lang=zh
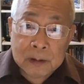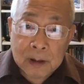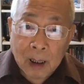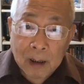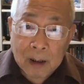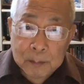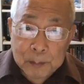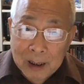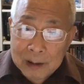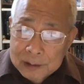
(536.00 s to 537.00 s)
啊，
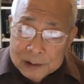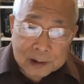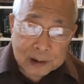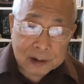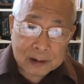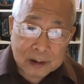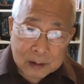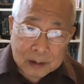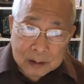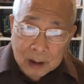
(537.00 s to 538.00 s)
马林斯基，
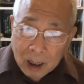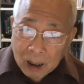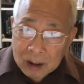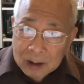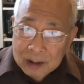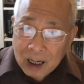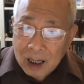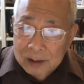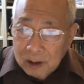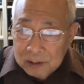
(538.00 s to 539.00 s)
啊。
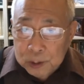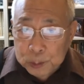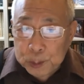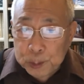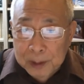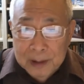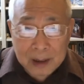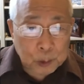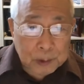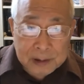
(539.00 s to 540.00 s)
他当时竞选，他
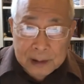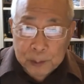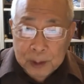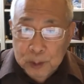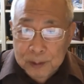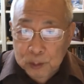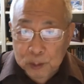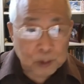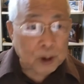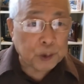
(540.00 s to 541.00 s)
作为一个演员出来说：“
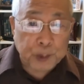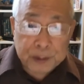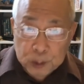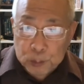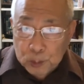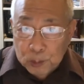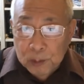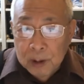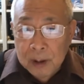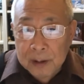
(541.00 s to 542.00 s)
我要选总统，
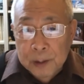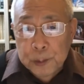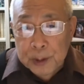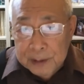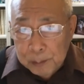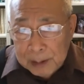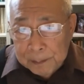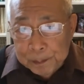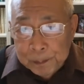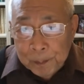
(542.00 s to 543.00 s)
能选上吗？
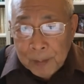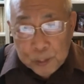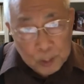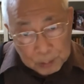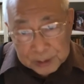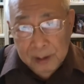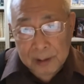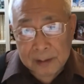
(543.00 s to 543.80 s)
选不上的，